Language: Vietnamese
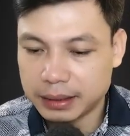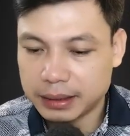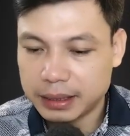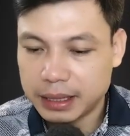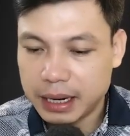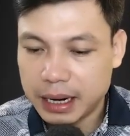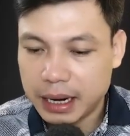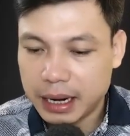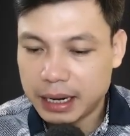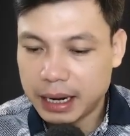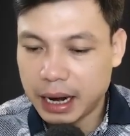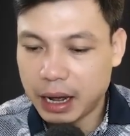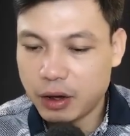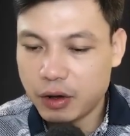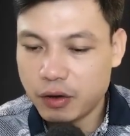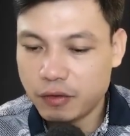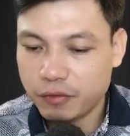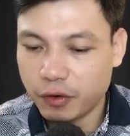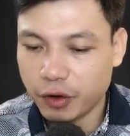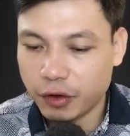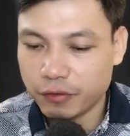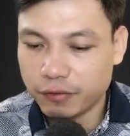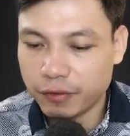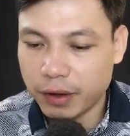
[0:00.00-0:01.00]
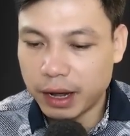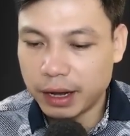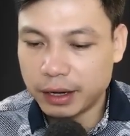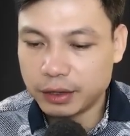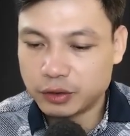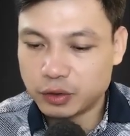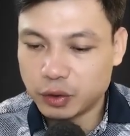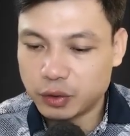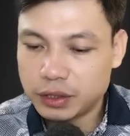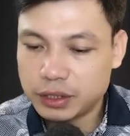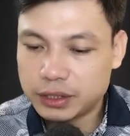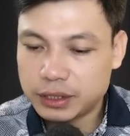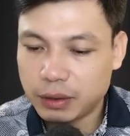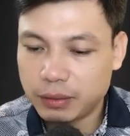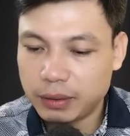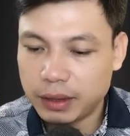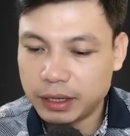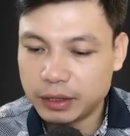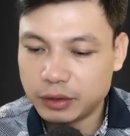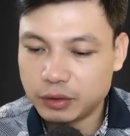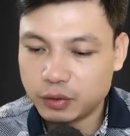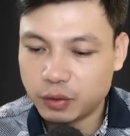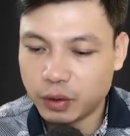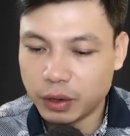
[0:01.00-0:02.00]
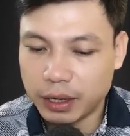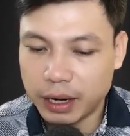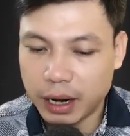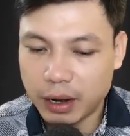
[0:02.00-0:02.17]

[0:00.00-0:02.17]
Lão Hoàng rít lên qua kẽ răng.